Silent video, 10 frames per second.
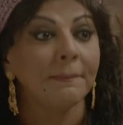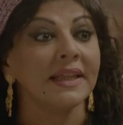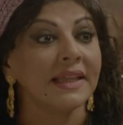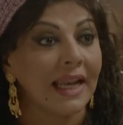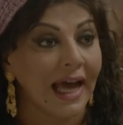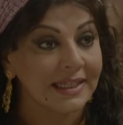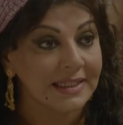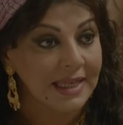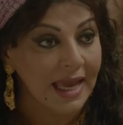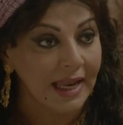بنت
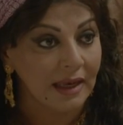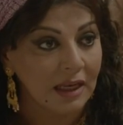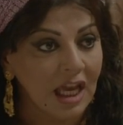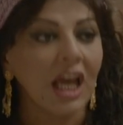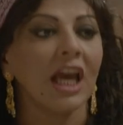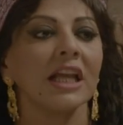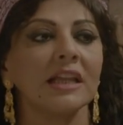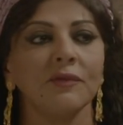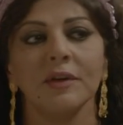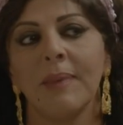العسال
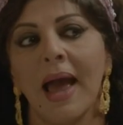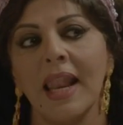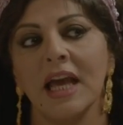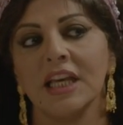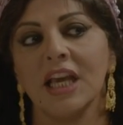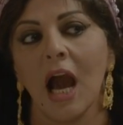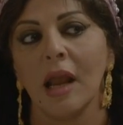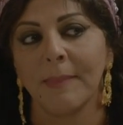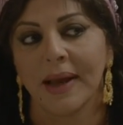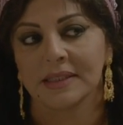اختفت بقالها يجي
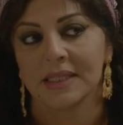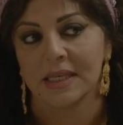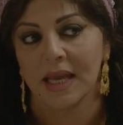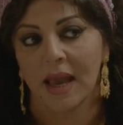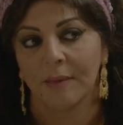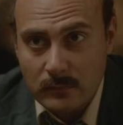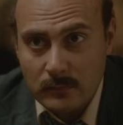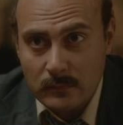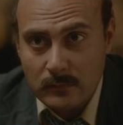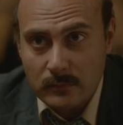اربع ايام
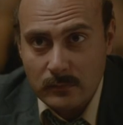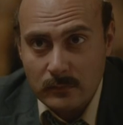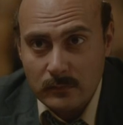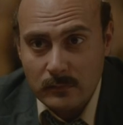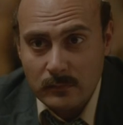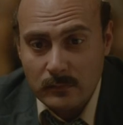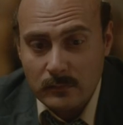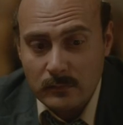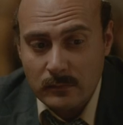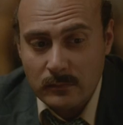محدش عارف
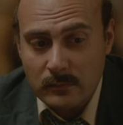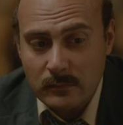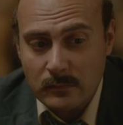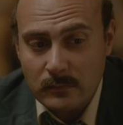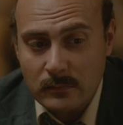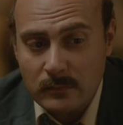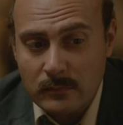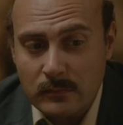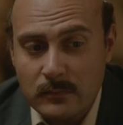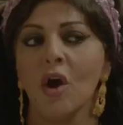لها طريق جره
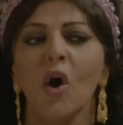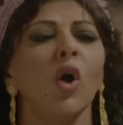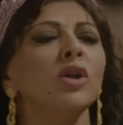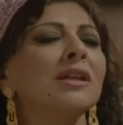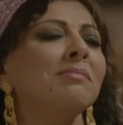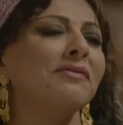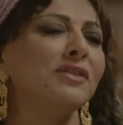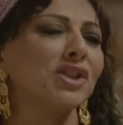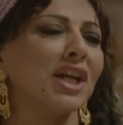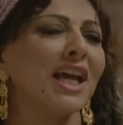قلت
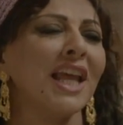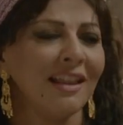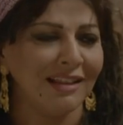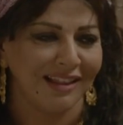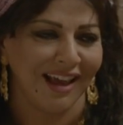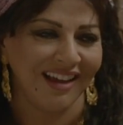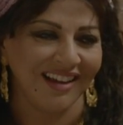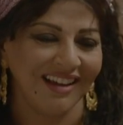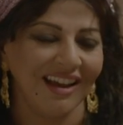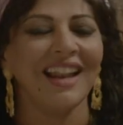مفيش غير انت
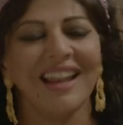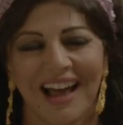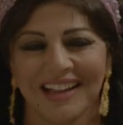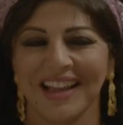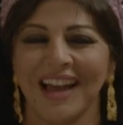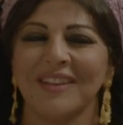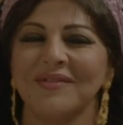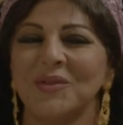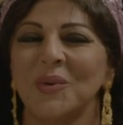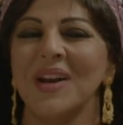اللي هتعرف
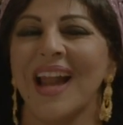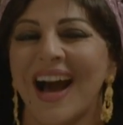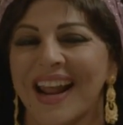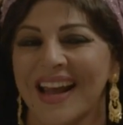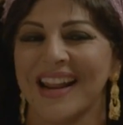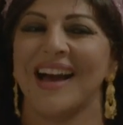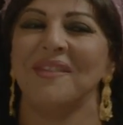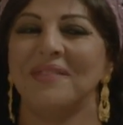تقول قرارها